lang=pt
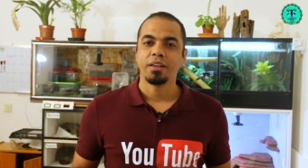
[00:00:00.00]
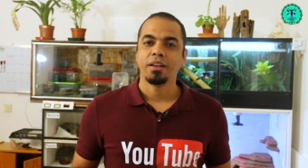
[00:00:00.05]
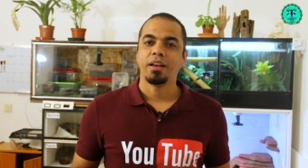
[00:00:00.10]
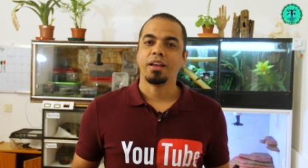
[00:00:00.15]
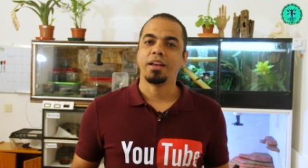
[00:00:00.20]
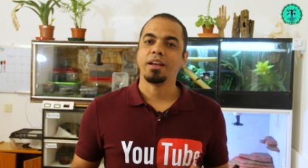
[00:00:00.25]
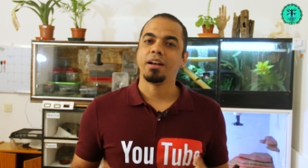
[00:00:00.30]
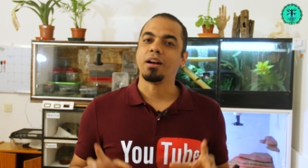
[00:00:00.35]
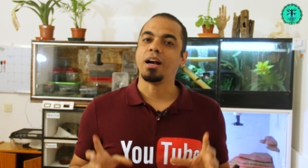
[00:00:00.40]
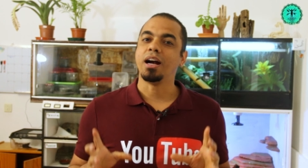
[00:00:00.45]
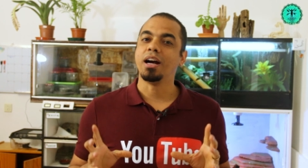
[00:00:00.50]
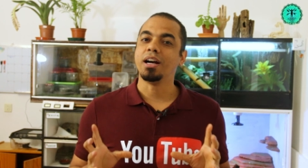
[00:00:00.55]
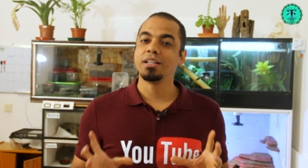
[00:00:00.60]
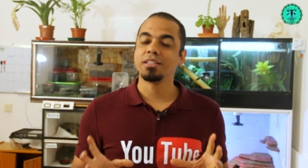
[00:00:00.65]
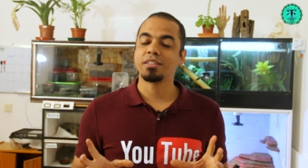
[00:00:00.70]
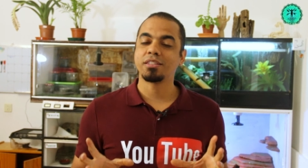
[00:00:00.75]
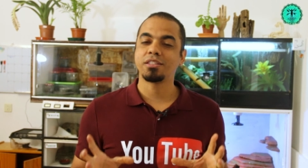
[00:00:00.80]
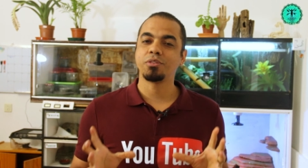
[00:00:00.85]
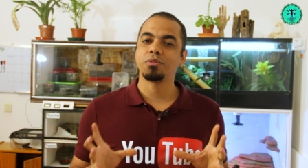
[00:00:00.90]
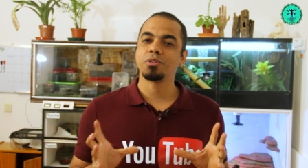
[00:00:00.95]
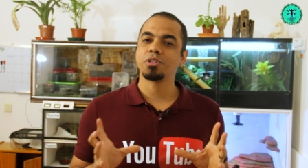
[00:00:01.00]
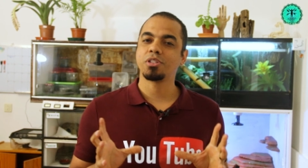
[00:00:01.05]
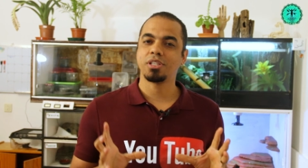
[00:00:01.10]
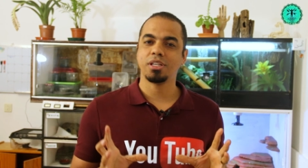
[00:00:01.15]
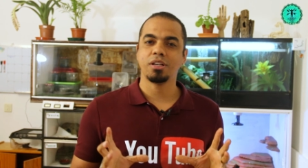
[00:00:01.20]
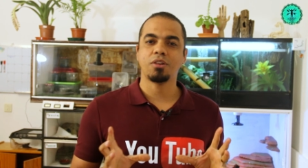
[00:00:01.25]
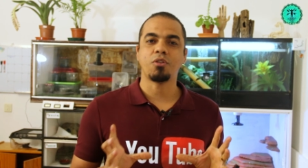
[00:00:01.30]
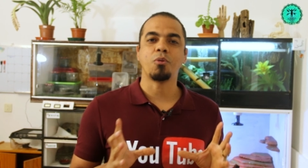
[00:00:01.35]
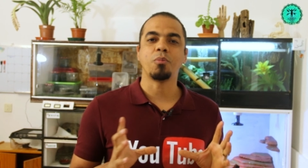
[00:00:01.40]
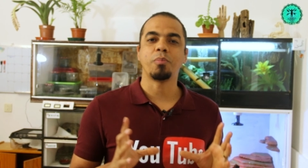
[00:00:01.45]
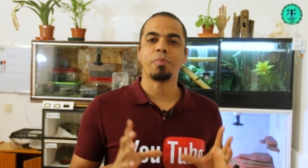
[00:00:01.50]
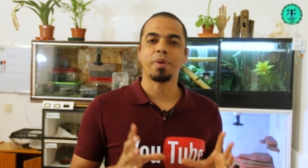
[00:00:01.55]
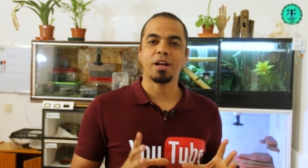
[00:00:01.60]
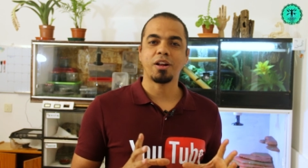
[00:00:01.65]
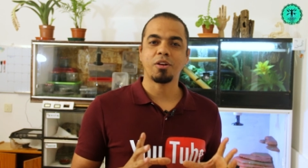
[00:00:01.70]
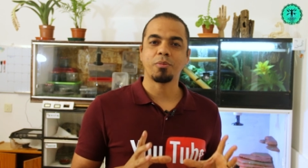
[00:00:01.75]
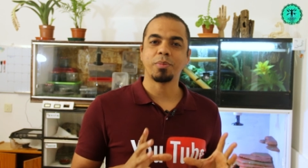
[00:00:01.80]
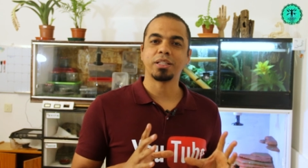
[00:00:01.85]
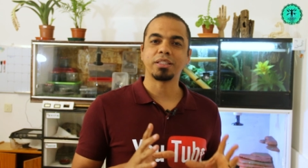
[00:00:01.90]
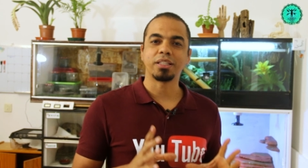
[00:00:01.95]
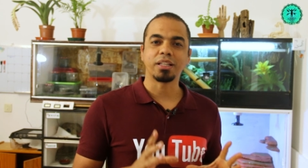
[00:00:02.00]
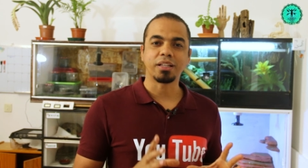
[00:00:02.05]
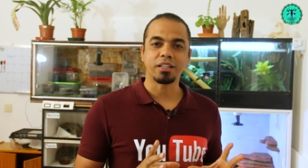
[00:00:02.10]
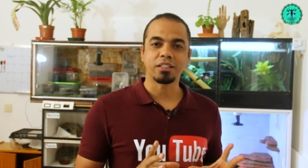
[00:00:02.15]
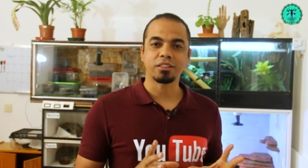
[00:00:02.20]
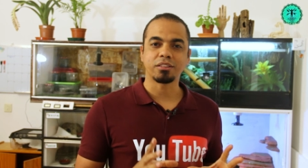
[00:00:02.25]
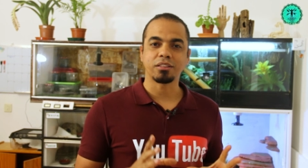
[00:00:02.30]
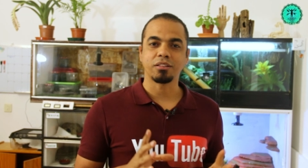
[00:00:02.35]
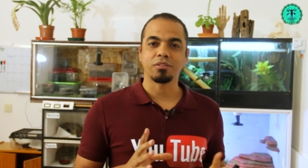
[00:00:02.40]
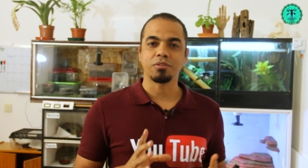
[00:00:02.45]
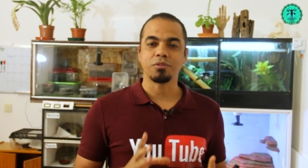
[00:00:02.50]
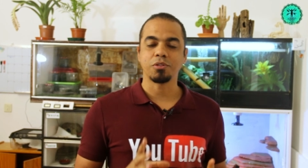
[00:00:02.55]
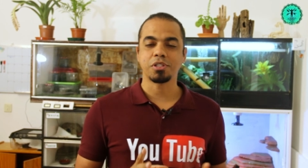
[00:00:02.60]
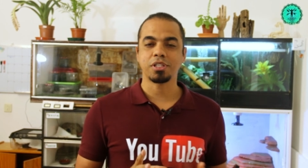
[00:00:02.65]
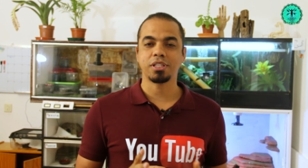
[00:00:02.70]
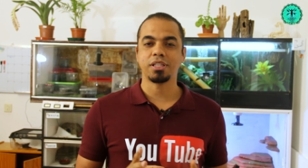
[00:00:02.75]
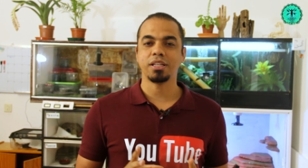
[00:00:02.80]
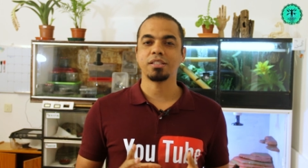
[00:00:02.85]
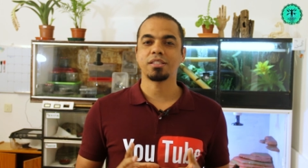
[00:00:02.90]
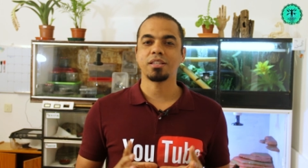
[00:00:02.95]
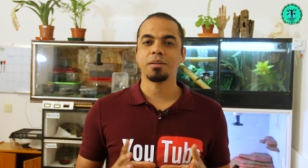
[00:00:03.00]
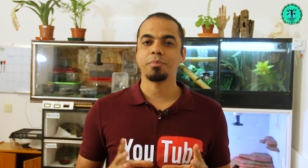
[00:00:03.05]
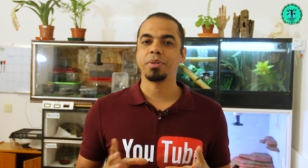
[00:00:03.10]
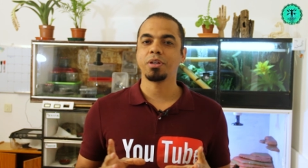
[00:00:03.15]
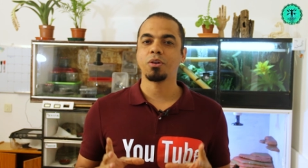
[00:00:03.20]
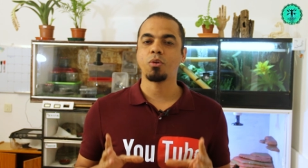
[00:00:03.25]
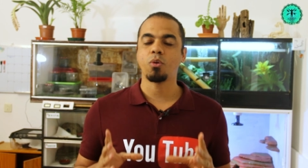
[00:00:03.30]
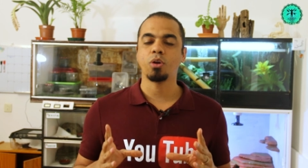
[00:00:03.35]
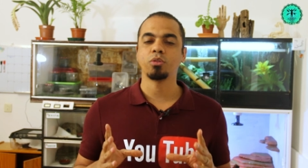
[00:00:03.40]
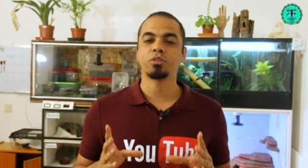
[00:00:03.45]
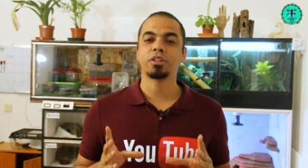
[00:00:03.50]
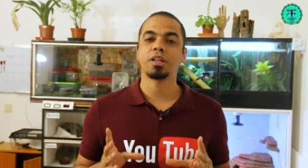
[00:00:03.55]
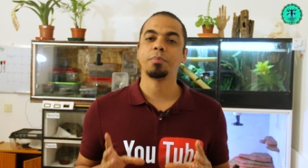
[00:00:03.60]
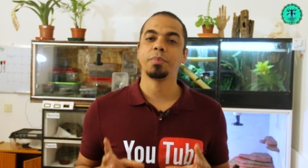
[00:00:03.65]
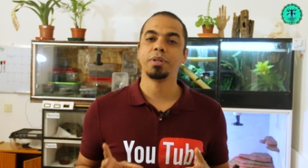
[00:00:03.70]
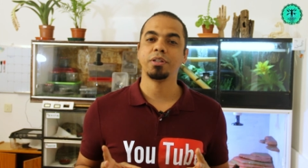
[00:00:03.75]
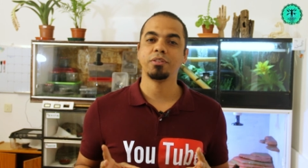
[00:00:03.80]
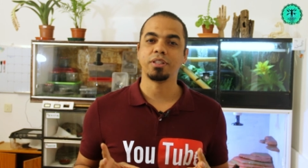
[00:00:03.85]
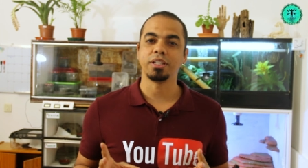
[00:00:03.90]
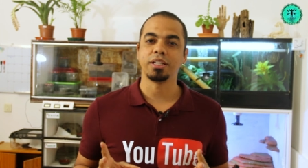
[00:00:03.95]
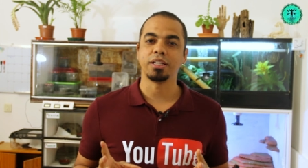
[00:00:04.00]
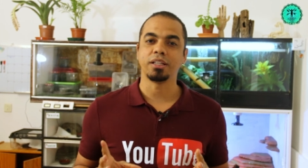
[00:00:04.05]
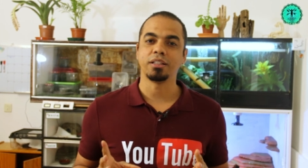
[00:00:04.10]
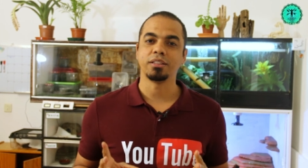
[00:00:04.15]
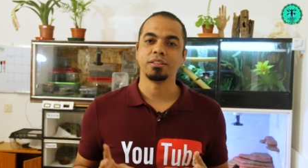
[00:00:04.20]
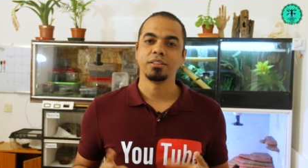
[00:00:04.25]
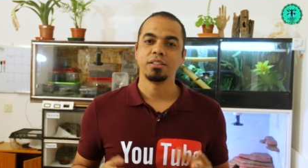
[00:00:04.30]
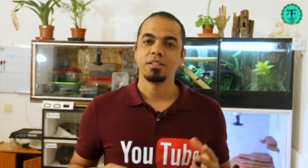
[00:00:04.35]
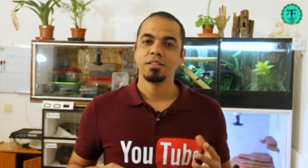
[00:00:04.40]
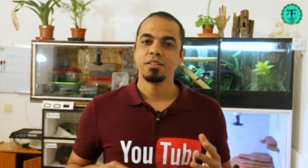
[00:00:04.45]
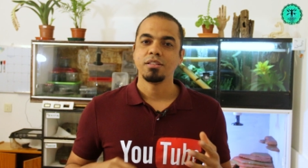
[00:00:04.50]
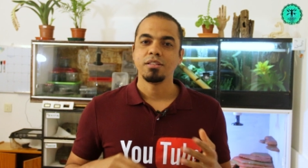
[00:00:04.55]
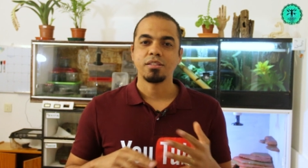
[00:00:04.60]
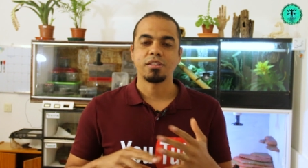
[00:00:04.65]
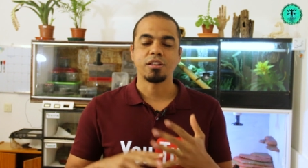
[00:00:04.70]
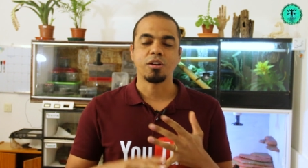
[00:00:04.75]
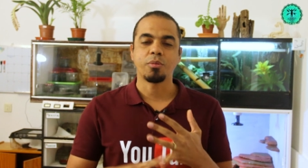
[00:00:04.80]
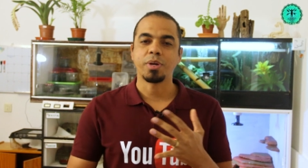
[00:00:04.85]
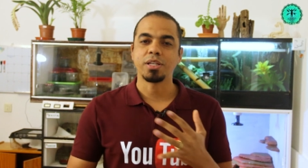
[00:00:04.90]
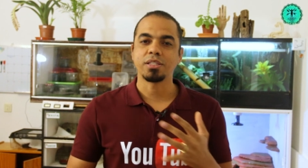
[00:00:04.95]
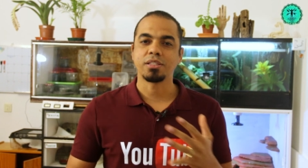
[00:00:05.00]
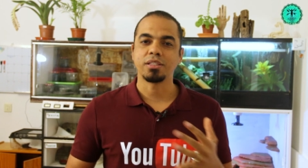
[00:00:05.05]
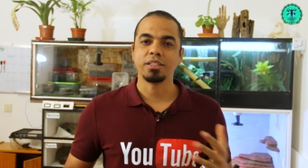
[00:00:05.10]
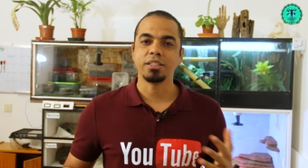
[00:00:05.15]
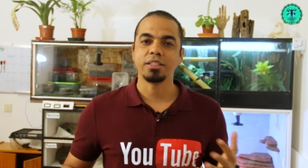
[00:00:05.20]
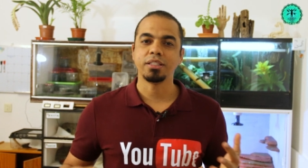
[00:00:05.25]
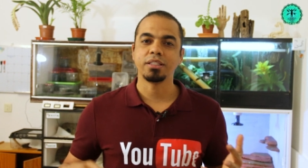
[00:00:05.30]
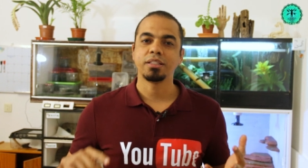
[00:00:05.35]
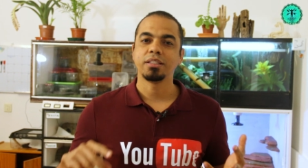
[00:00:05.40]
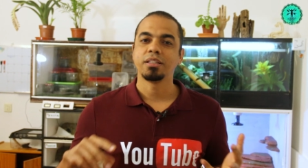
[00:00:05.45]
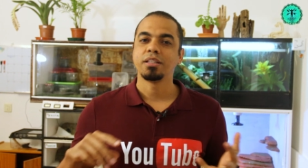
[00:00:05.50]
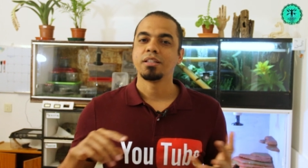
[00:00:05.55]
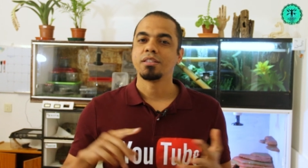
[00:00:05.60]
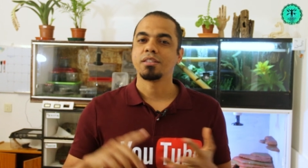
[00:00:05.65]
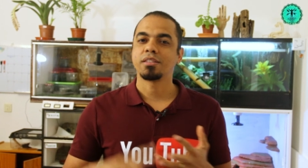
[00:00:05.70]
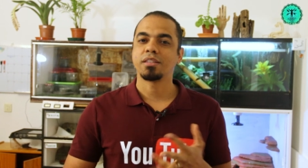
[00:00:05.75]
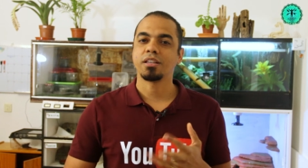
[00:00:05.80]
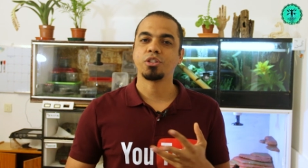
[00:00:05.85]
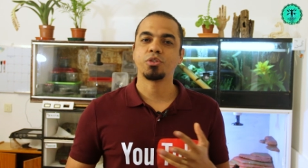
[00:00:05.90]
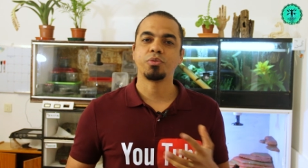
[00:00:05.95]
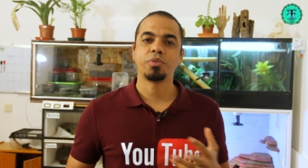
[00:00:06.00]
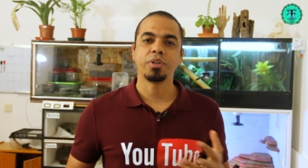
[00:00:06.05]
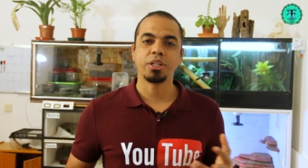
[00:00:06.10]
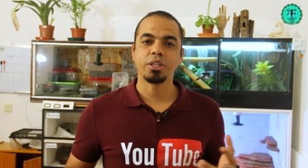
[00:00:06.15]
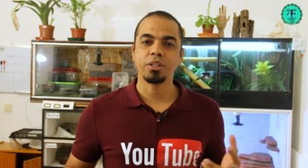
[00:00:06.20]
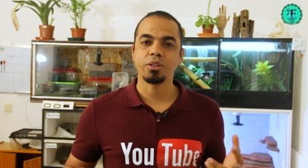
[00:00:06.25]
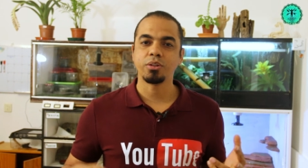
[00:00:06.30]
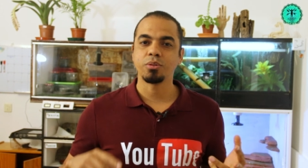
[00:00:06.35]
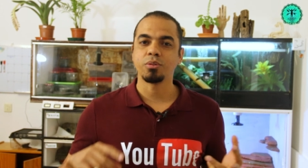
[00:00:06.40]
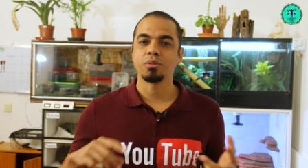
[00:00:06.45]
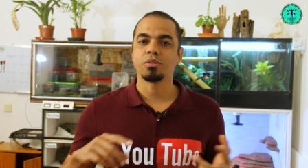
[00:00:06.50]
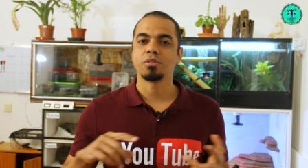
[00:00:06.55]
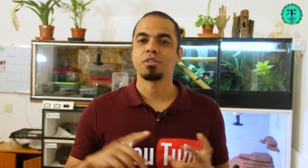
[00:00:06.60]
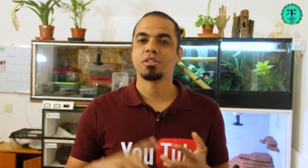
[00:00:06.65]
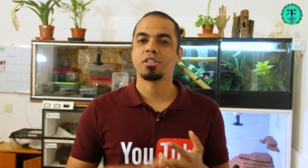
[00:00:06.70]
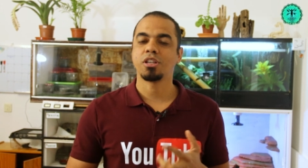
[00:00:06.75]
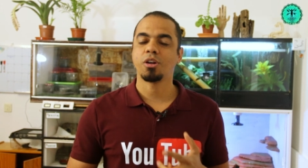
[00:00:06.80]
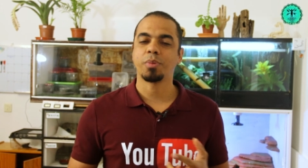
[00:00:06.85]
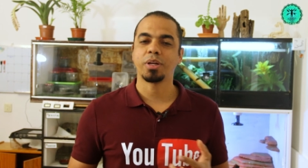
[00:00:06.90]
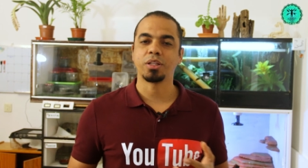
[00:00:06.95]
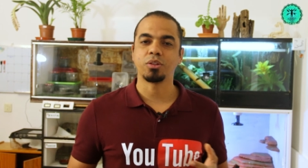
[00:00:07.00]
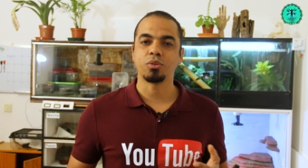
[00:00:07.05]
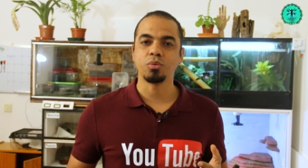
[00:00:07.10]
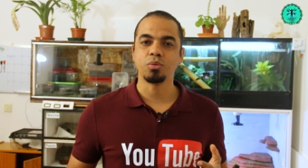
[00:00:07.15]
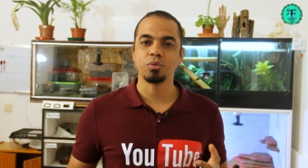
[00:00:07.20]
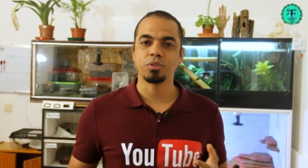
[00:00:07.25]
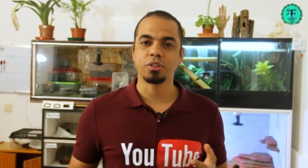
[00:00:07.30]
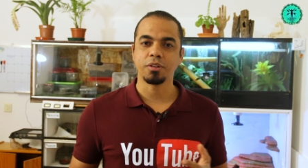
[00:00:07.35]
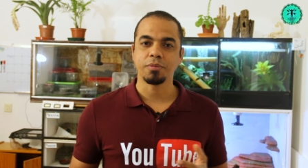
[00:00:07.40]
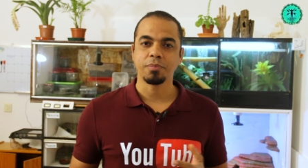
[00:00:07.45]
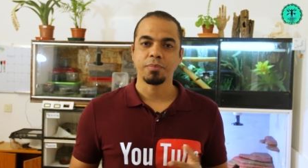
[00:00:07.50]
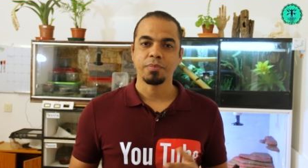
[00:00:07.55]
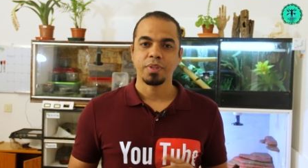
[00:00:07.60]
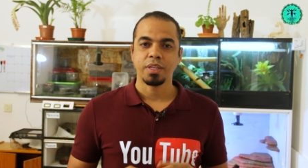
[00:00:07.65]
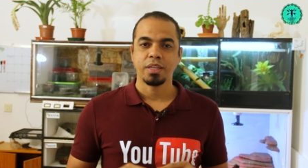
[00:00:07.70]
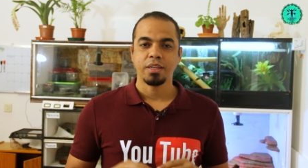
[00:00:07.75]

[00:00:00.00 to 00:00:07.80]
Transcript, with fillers: é antes de você comprar uma tarântula, você tem que saber qual é o tamanho dela. Se é uma sling, se é juvenil, se é uma adulta.